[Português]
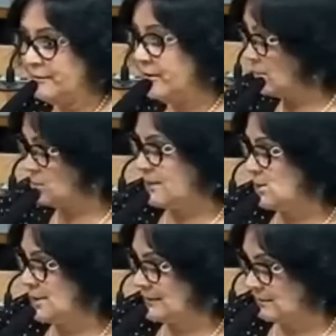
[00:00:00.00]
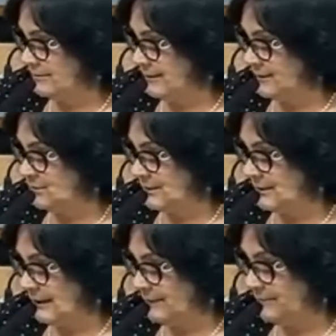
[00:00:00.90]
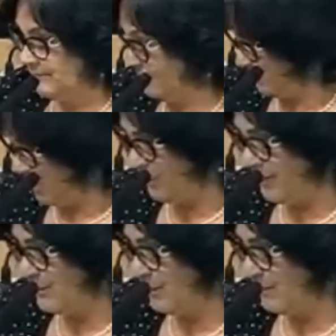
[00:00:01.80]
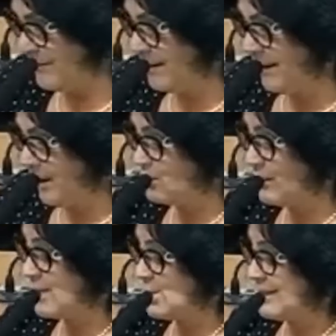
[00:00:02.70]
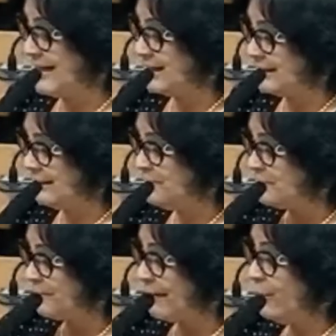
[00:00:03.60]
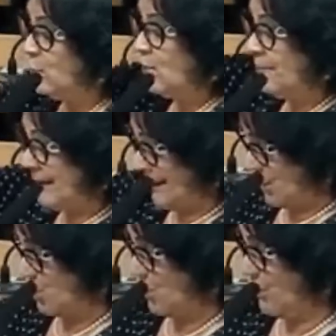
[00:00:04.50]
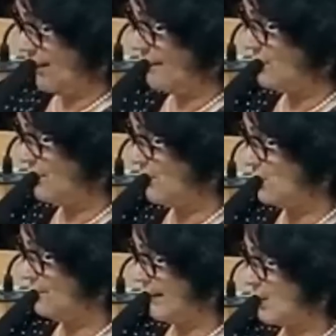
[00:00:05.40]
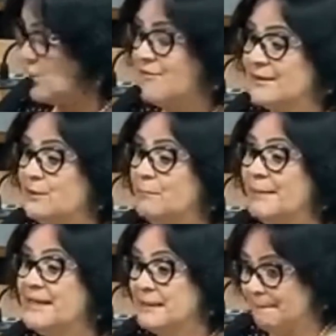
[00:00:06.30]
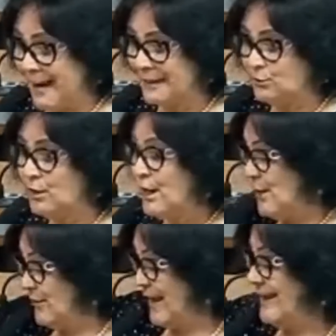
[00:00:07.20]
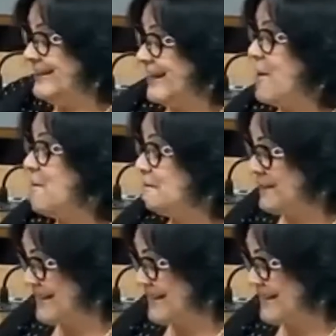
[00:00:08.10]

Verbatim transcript: Não sou candidata a governadora lá. Por favor, eu sou candidata no Marajó. Eu quero dividir o Marajó, fazer um principado e eu quero entrar como